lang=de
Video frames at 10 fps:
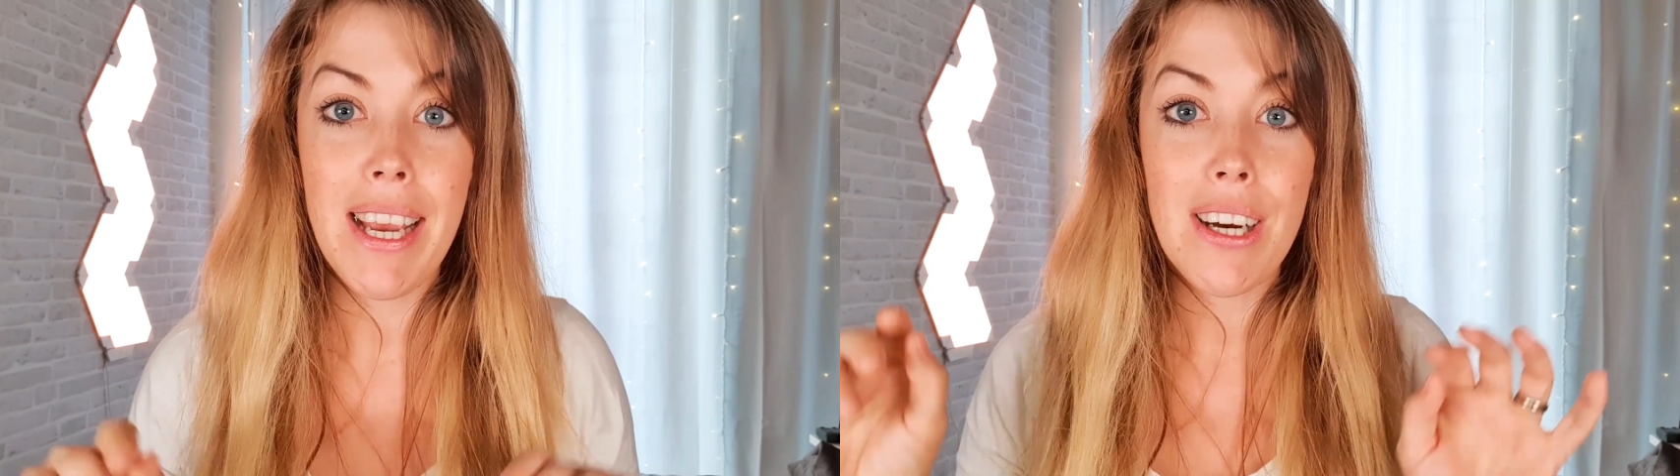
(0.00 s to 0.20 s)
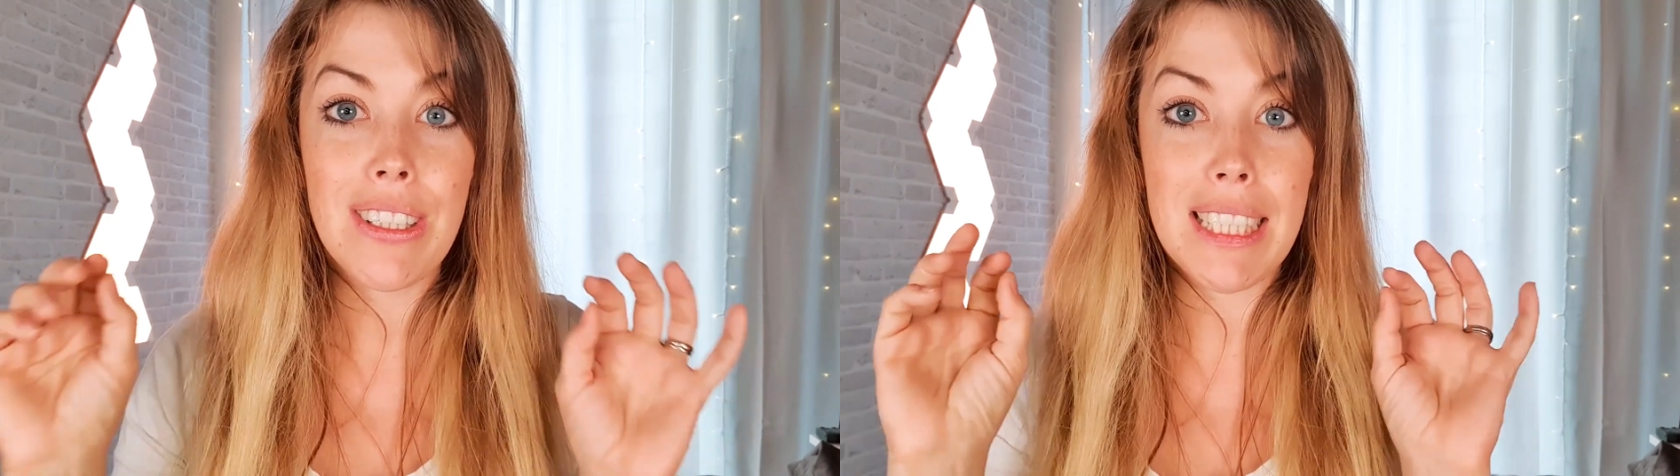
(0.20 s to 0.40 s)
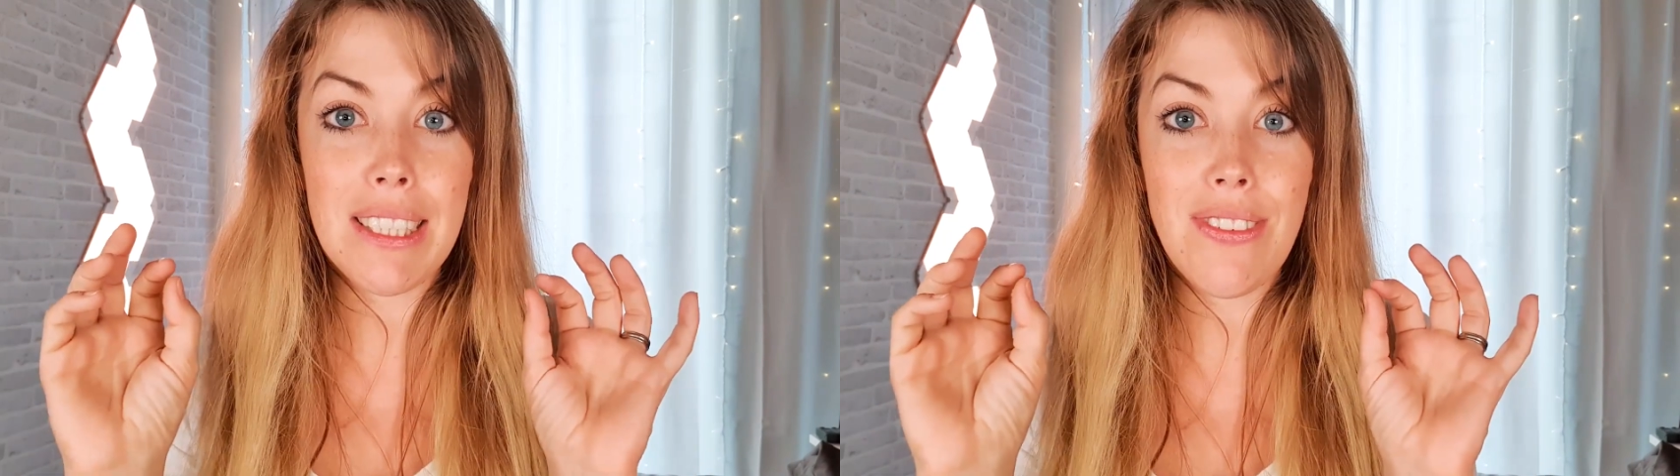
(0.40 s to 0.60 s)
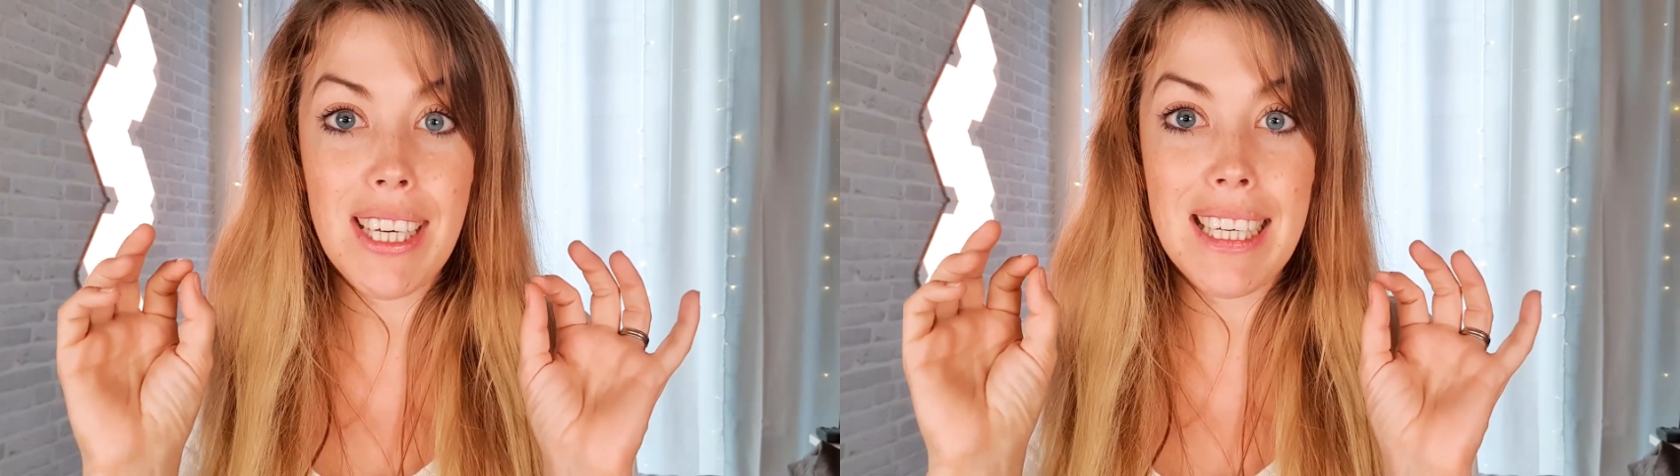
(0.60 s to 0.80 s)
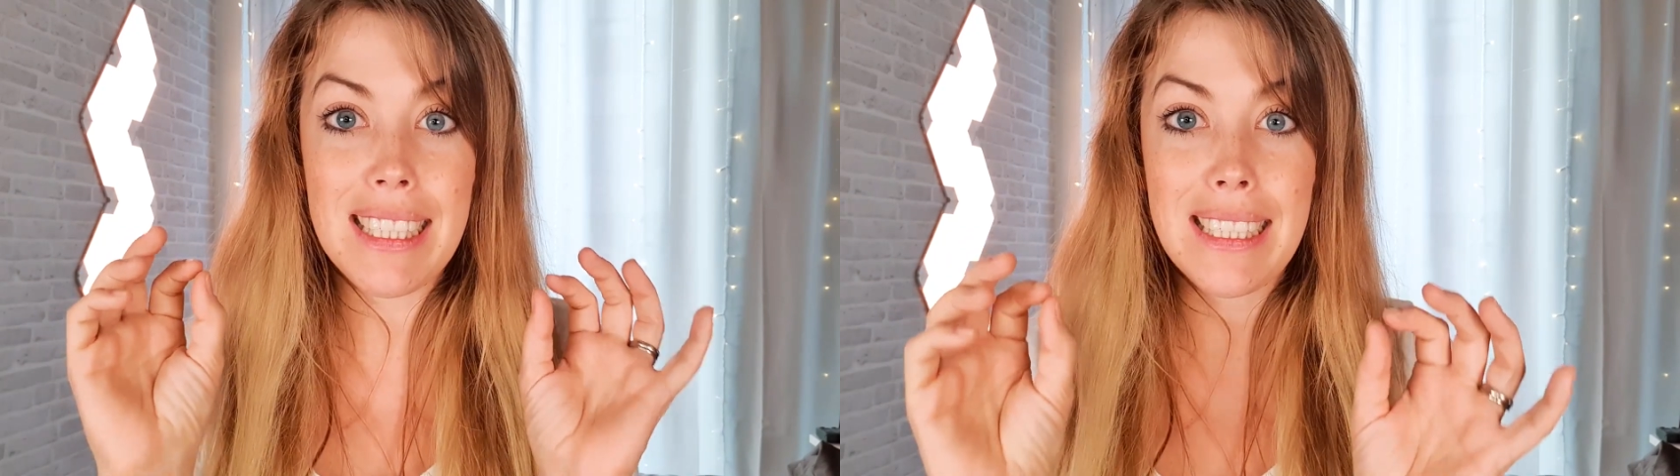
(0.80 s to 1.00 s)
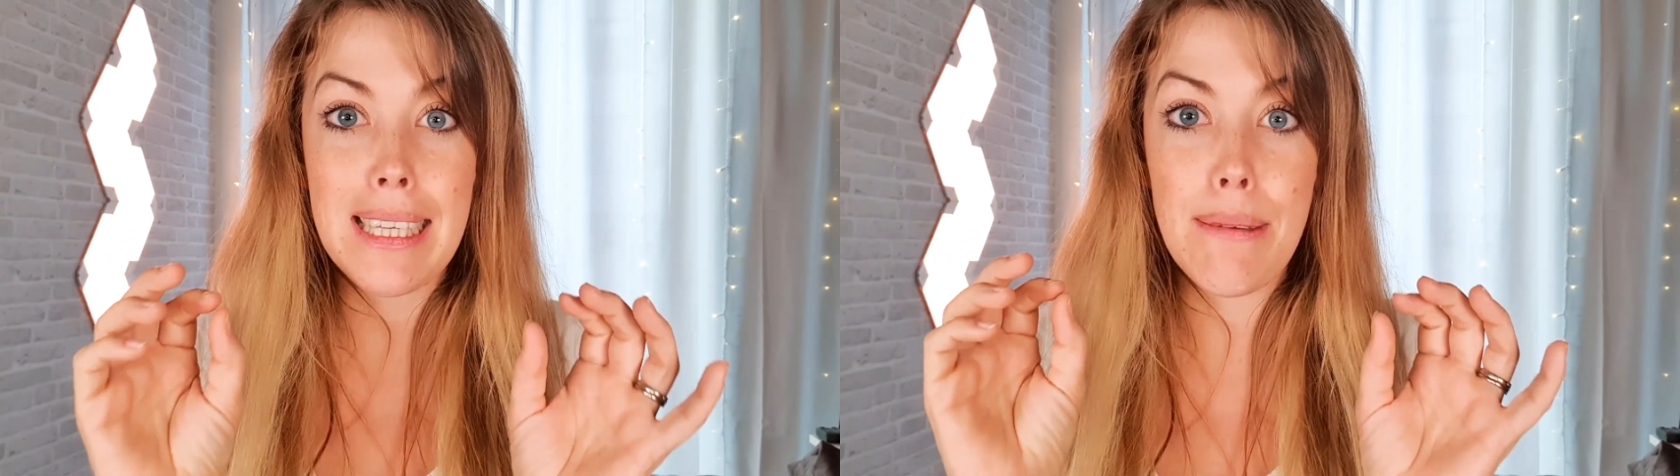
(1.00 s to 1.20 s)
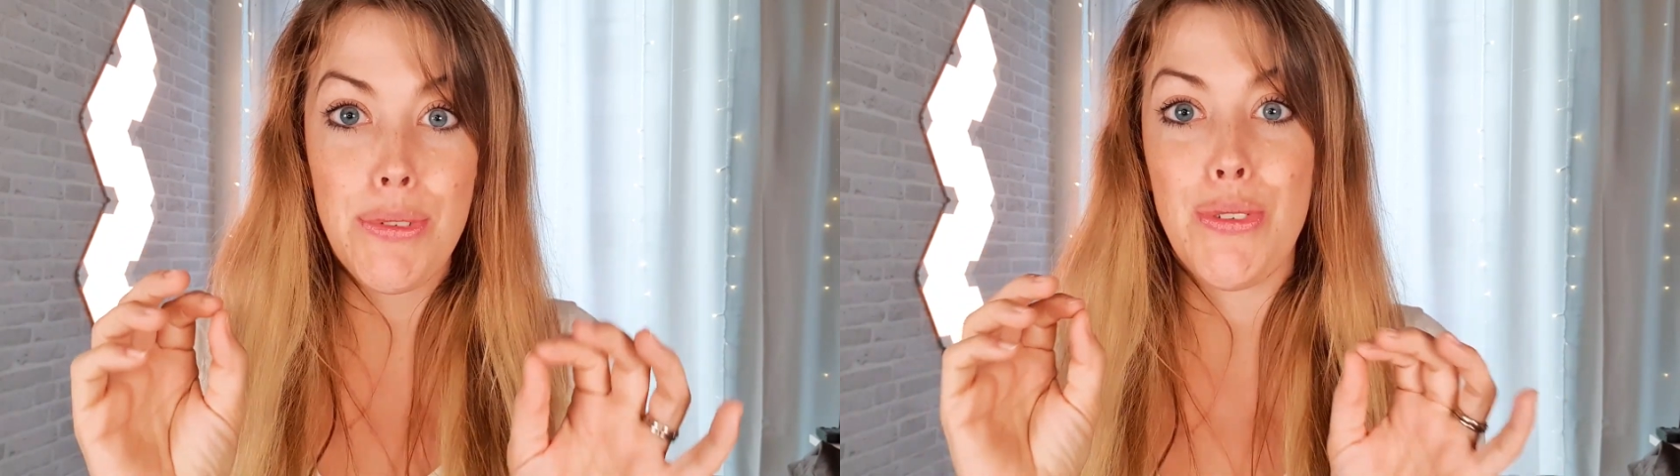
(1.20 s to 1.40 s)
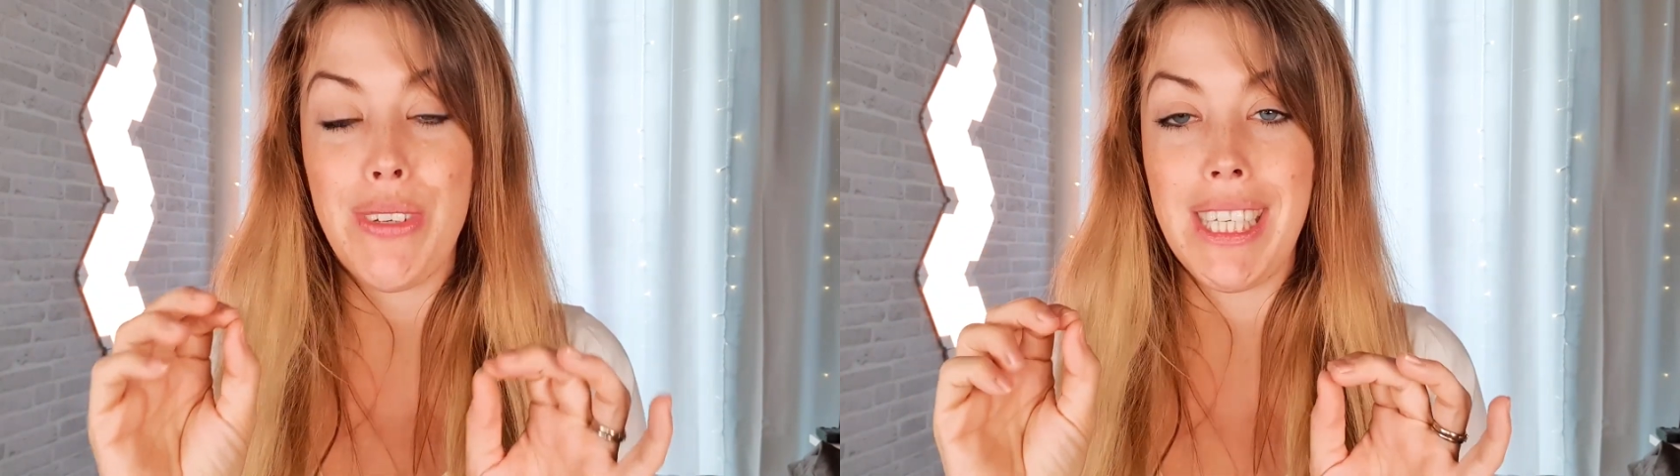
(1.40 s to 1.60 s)
Und deswegen ist es eben
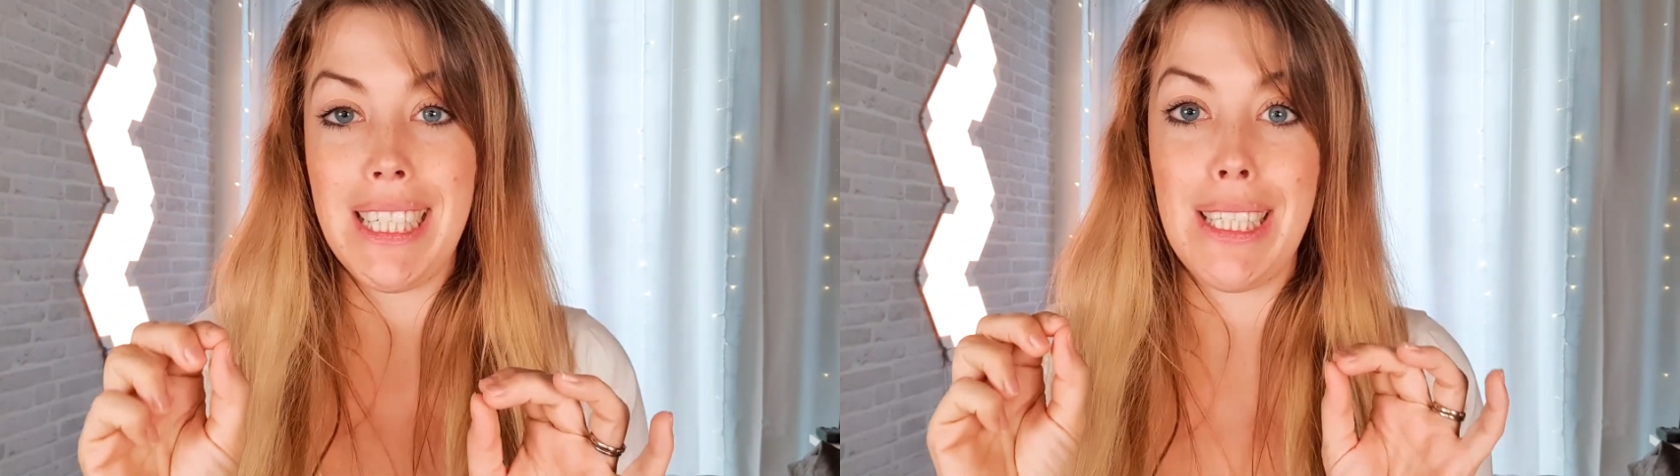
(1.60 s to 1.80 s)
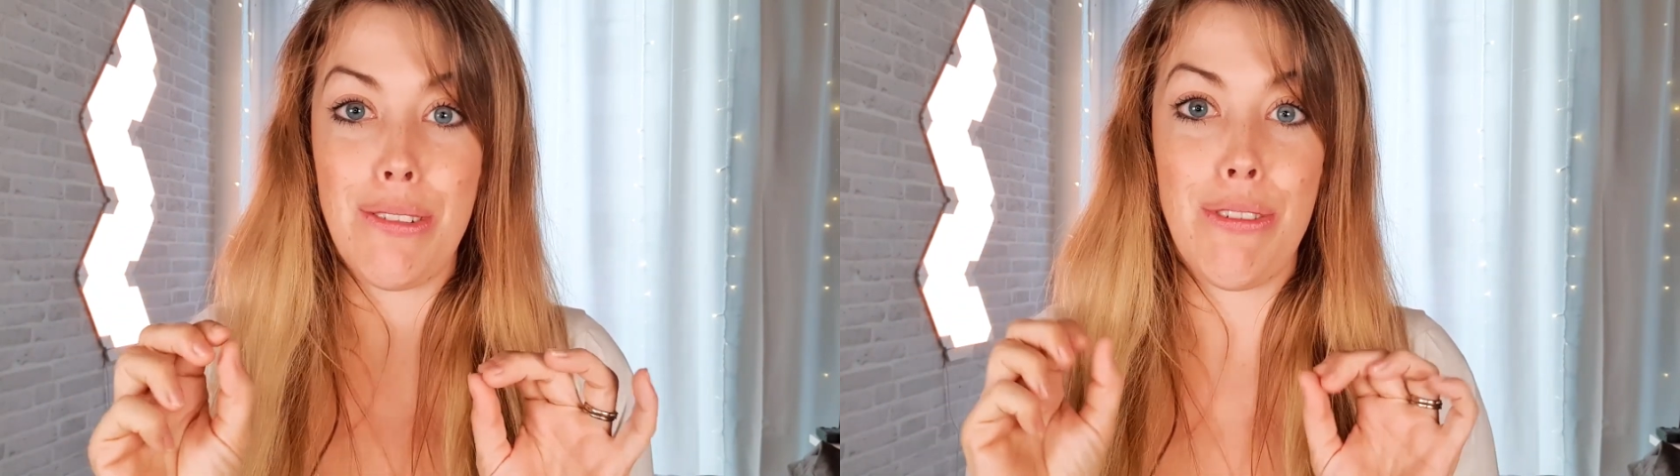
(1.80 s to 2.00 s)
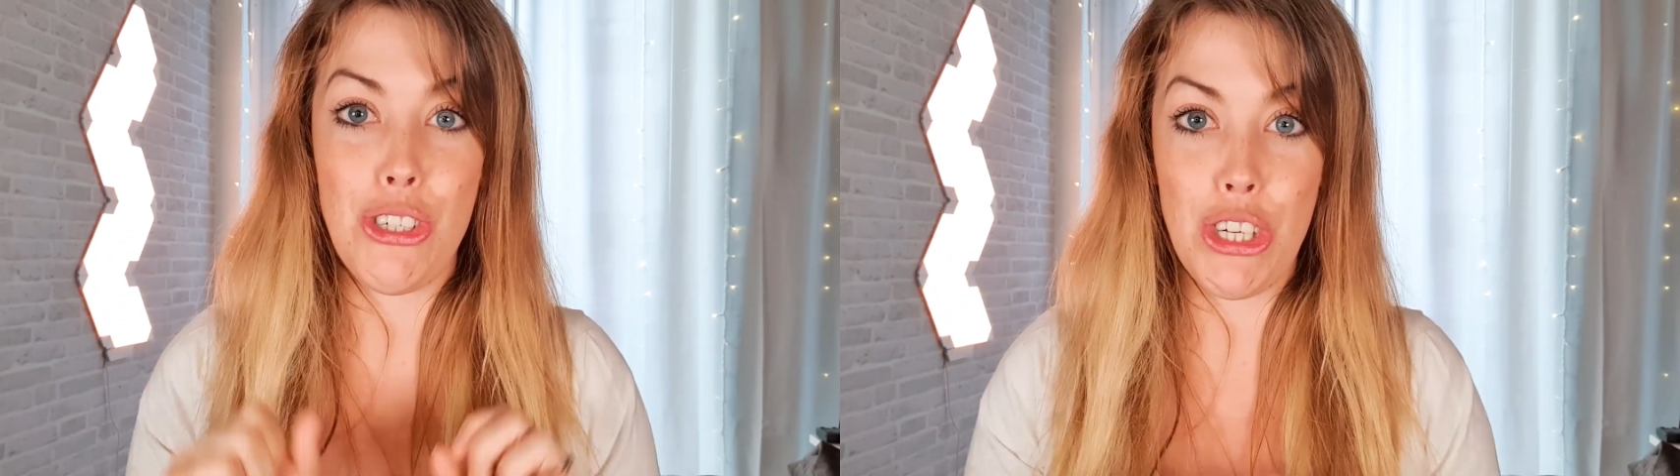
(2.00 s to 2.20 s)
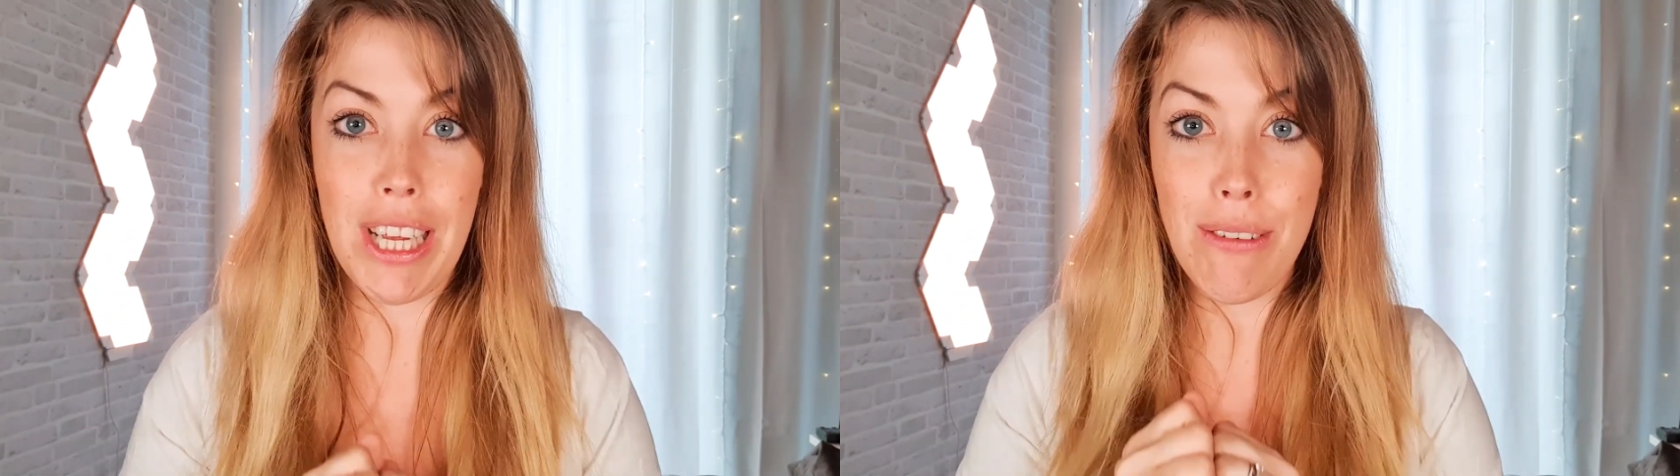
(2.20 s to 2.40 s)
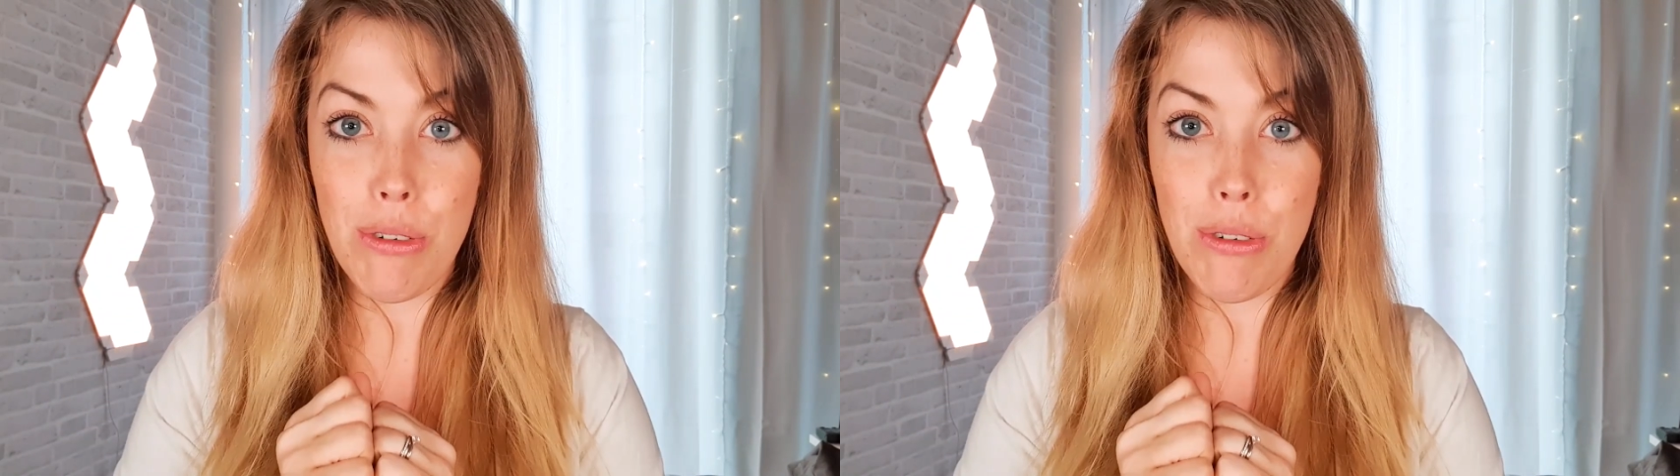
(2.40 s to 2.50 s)
so wichtig zu verstehen,